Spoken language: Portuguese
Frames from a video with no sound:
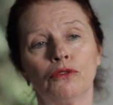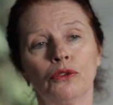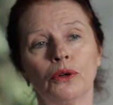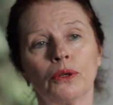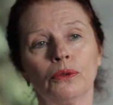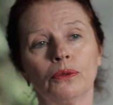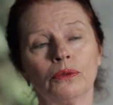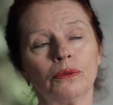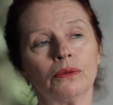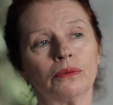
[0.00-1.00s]

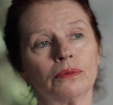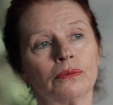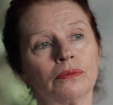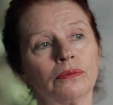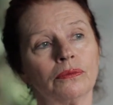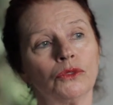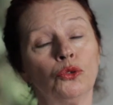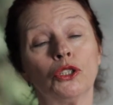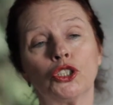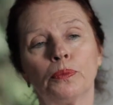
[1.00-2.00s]
Foram
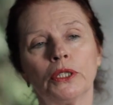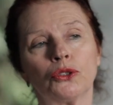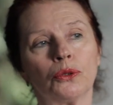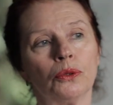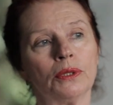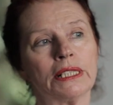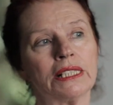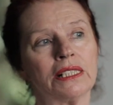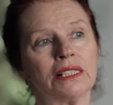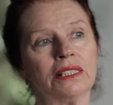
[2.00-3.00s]
duas pessoas
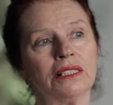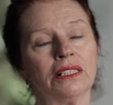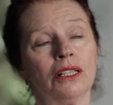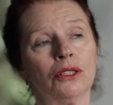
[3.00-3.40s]
assim.